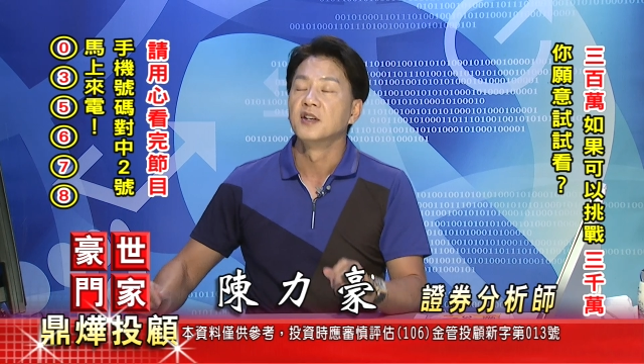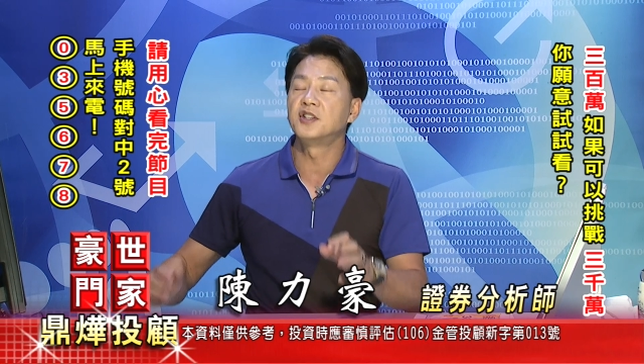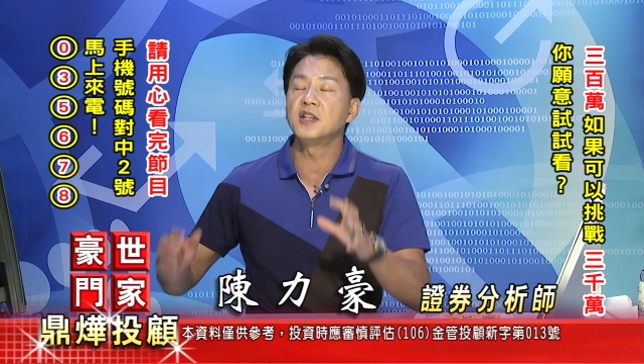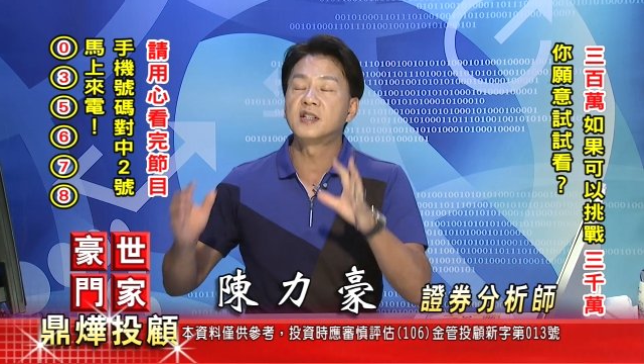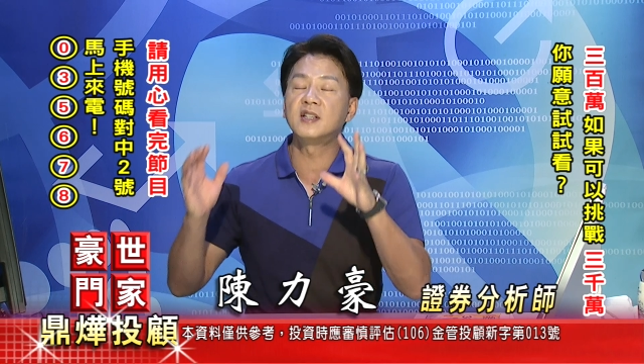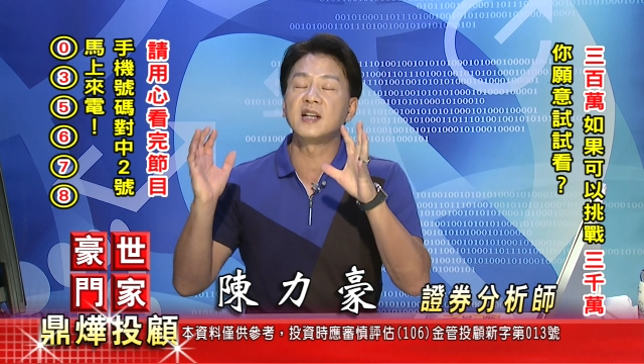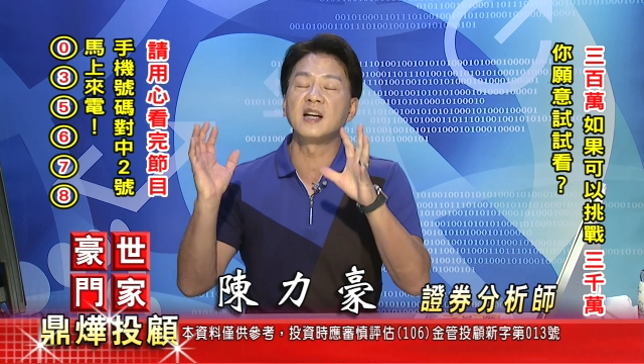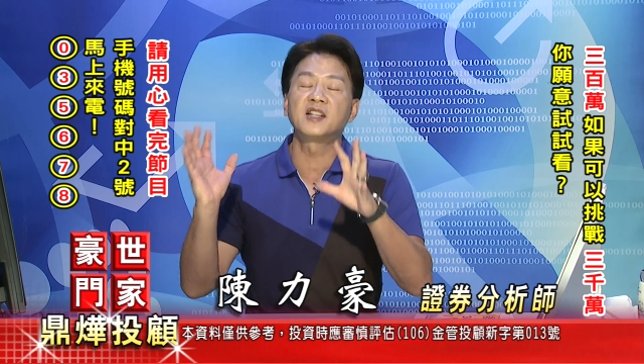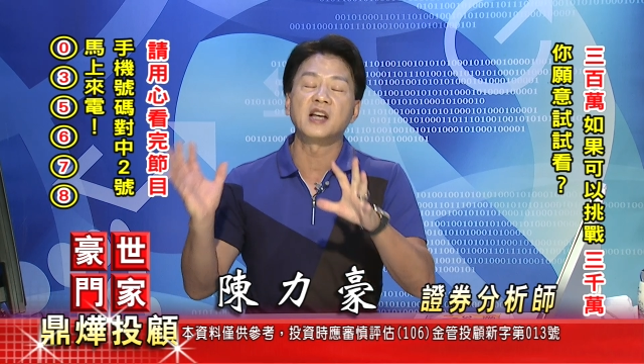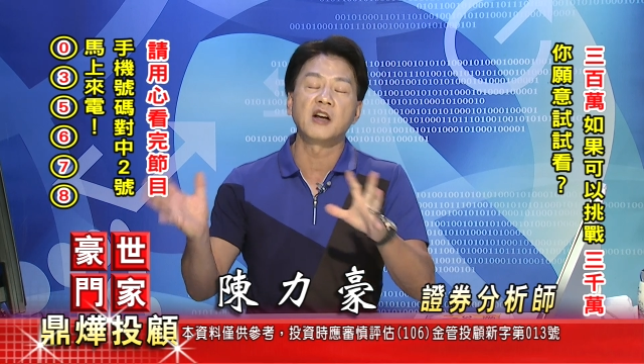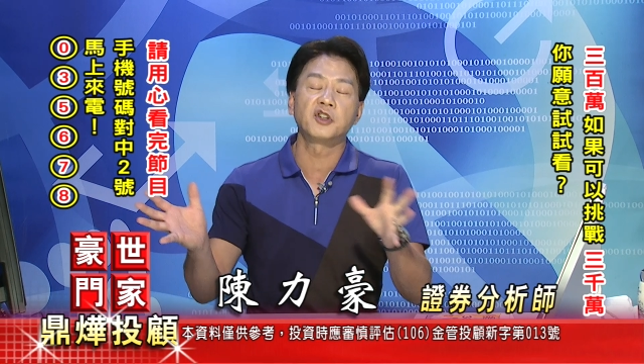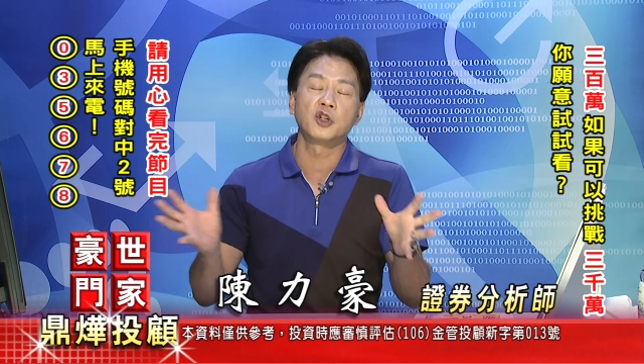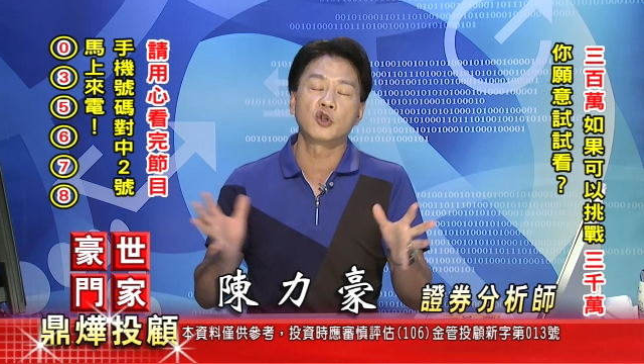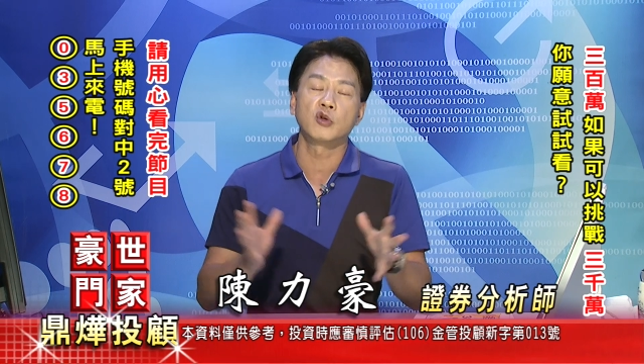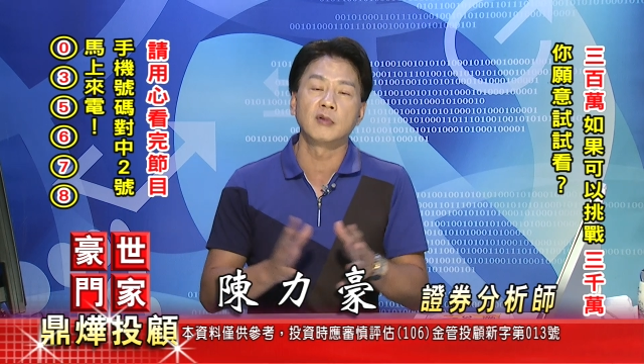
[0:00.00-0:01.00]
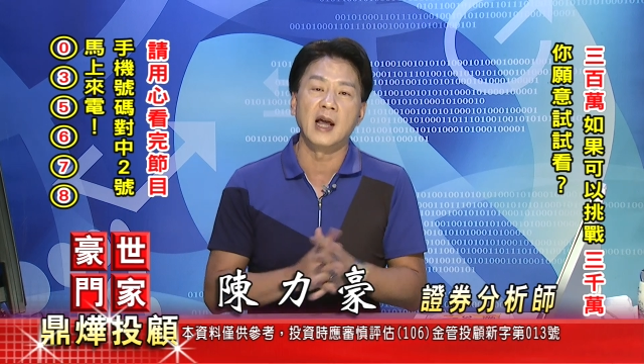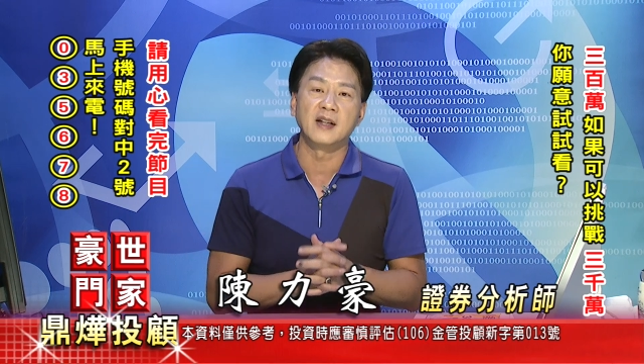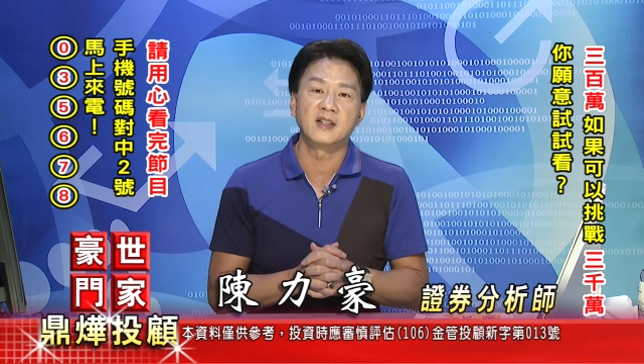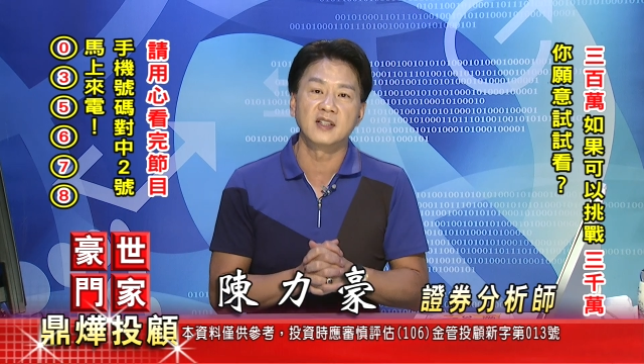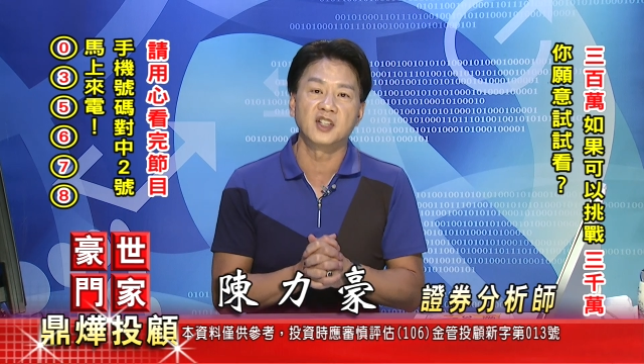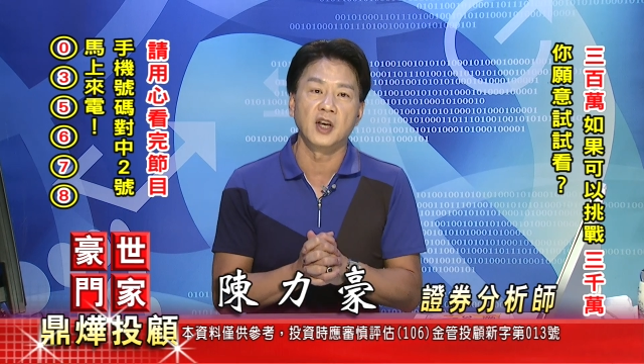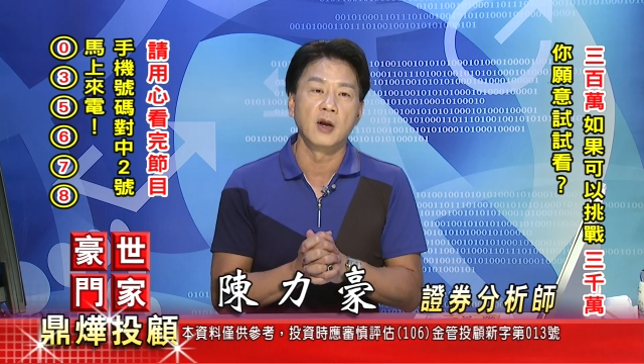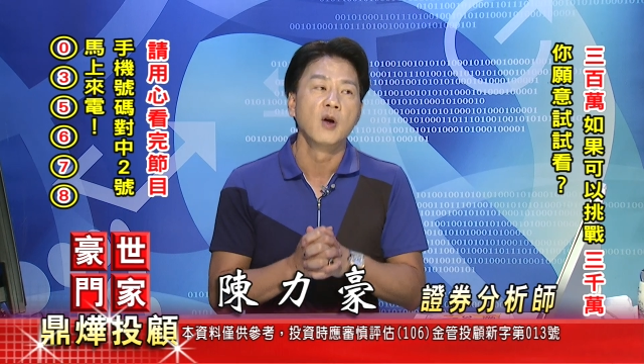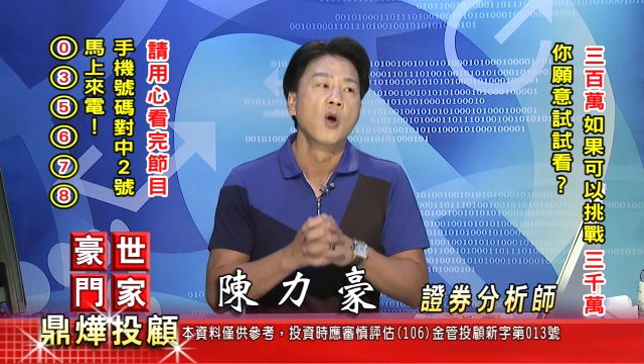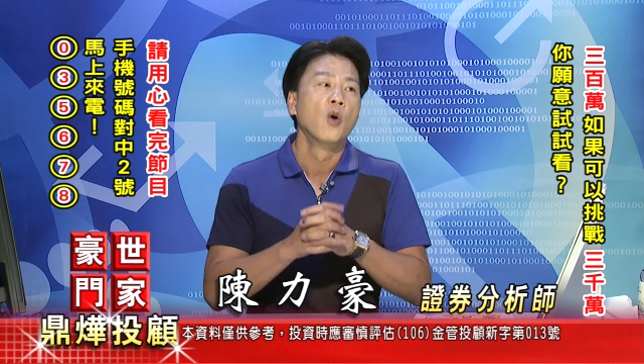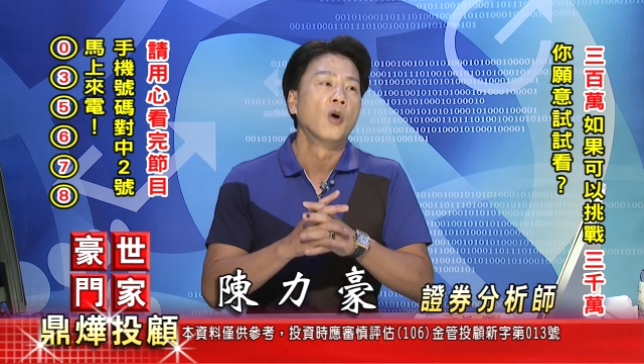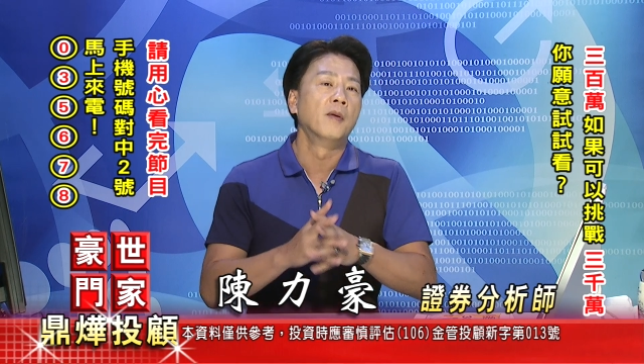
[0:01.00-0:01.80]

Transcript: 其实这个消息出来之前，